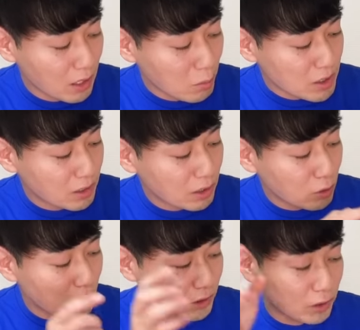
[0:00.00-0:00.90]
まあ、選
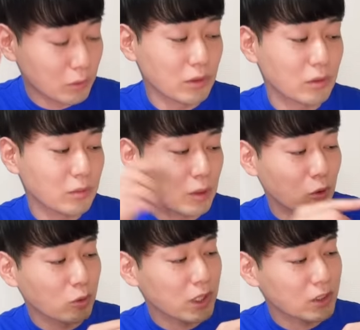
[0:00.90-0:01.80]
択項目だと
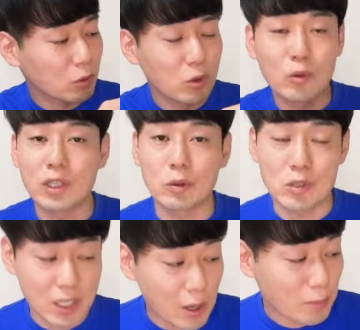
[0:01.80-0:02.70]
このふたつ読み込んだ
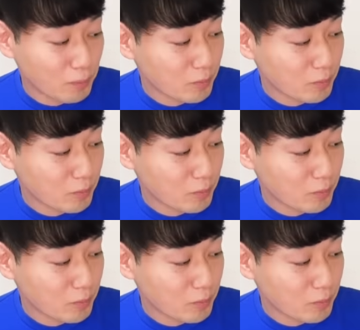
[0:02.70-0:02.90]
として、